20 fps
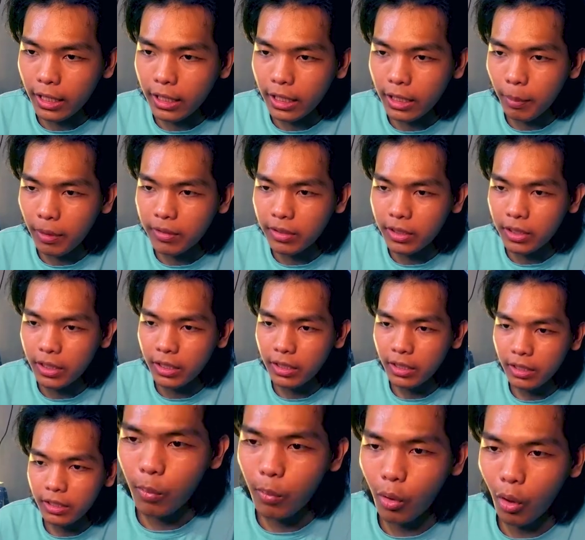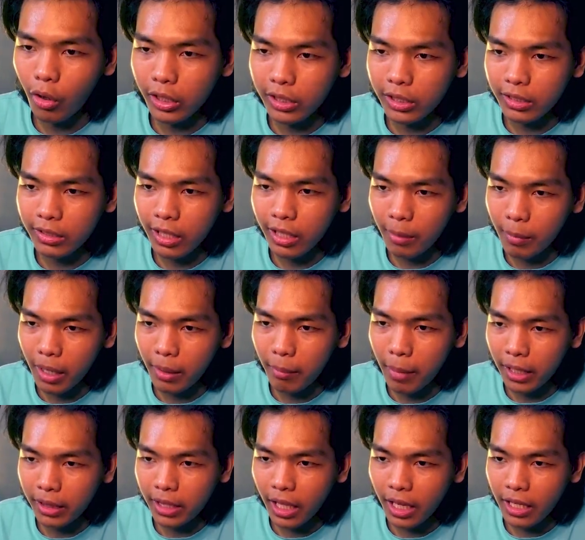lagi pas ini. blok ini sama
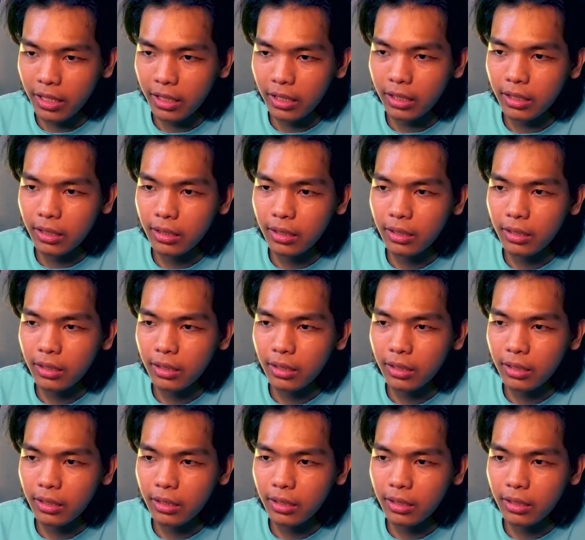matanya nih.